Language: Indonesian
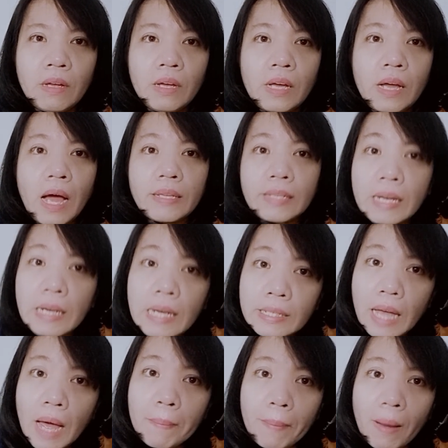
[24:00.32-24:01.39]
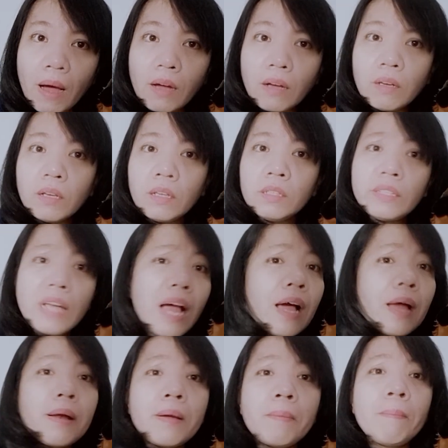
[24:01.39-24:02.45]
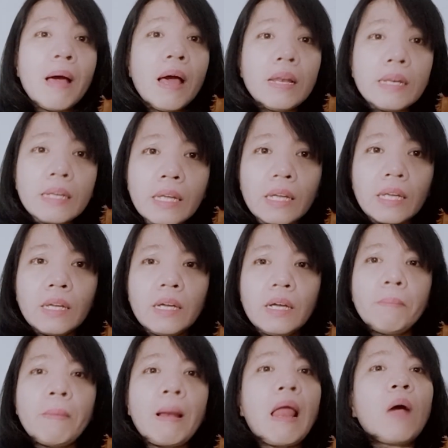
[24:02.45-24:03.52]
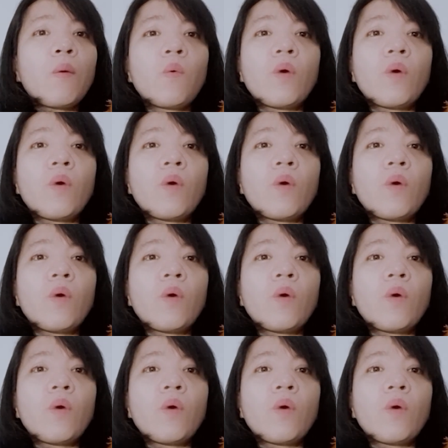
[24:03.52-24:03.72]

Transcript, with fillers: Caranya apa? Jangan kembali melakukan